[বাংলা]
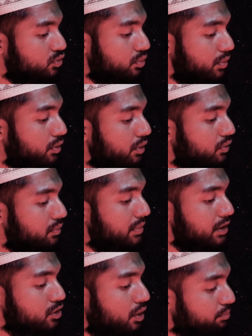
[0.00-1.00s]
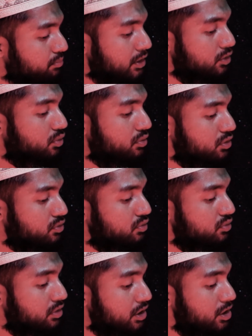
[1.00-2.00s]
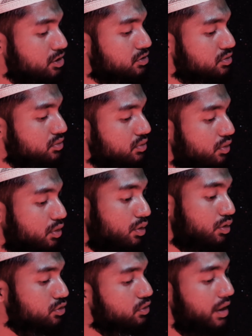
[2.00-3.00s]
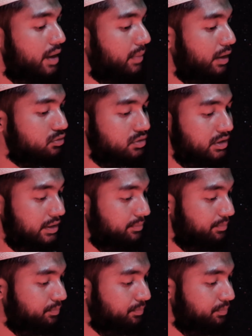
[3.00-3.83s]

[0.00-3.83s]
তুমি হয়ে উঠবে সবচেয়ে দরিদ্র নিঃস্ব ও অসহায় মানুষটি